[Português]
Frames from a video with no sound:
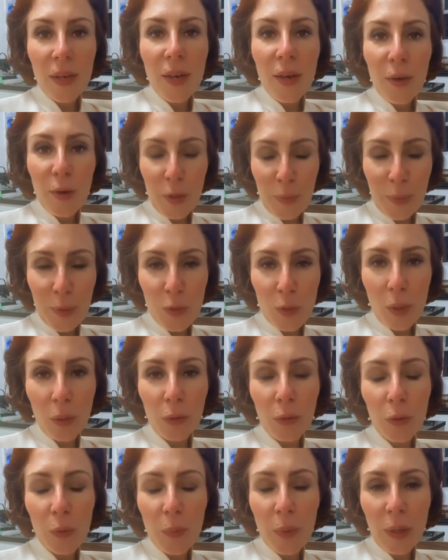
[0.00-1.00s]
Oi, pessoal,
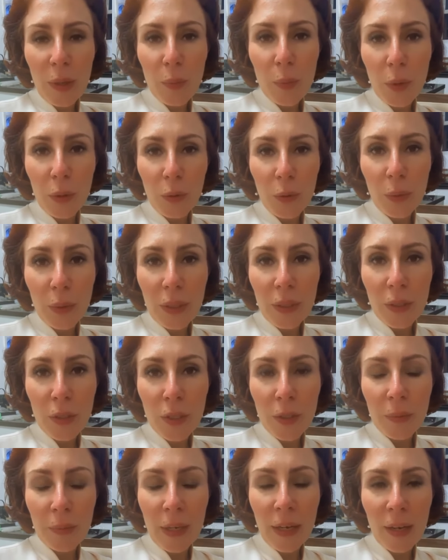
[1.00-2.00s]
tudo bem? Boa
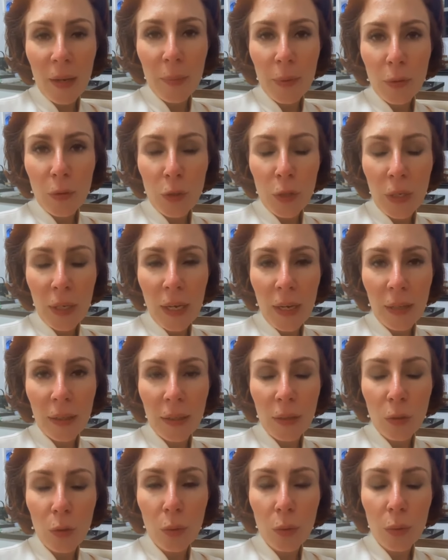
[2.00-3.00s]
noite. Acabando de chegar
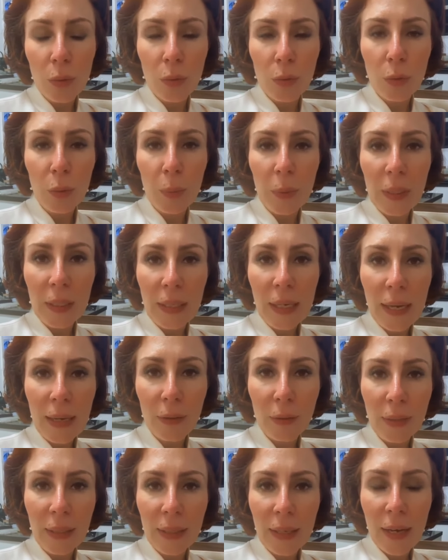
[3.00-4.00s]
aqui do, do plenário
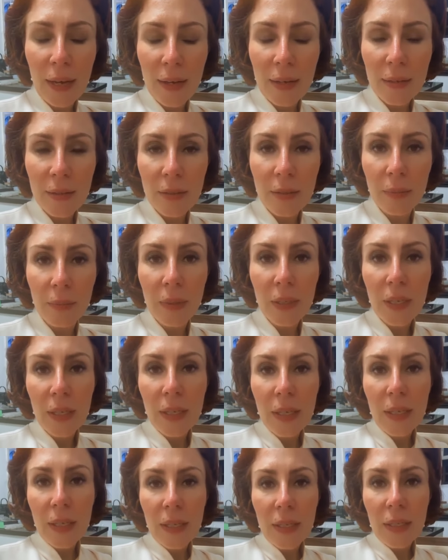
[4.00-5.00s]
da casa.
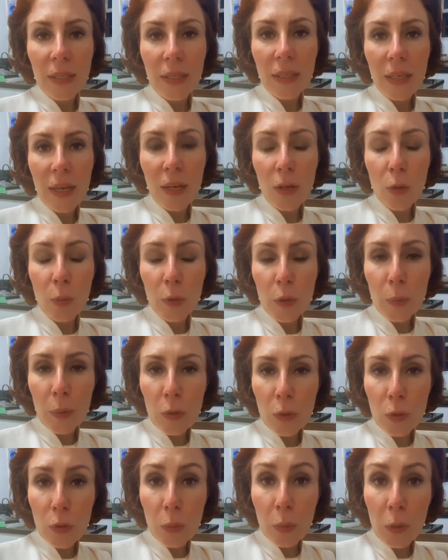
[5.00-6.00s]
E aí, algumas
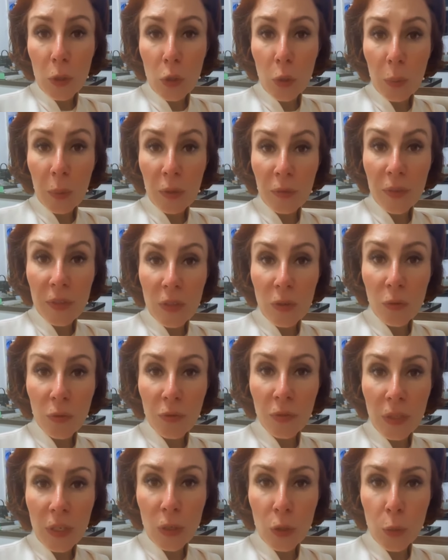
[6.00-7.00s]
pessoas me pediram para fazer um
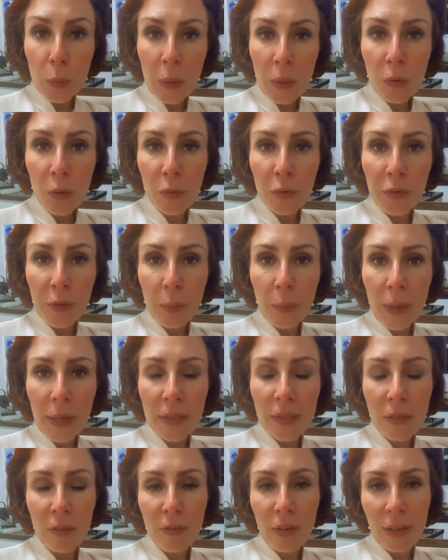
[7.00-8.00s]
vídeo para confirmar
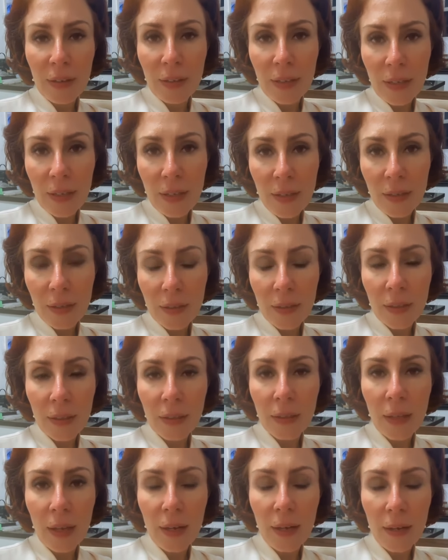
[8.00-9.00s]
se a vaquinha que
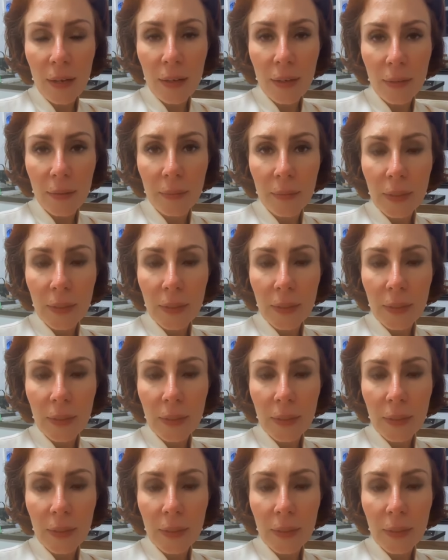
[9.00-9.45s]
está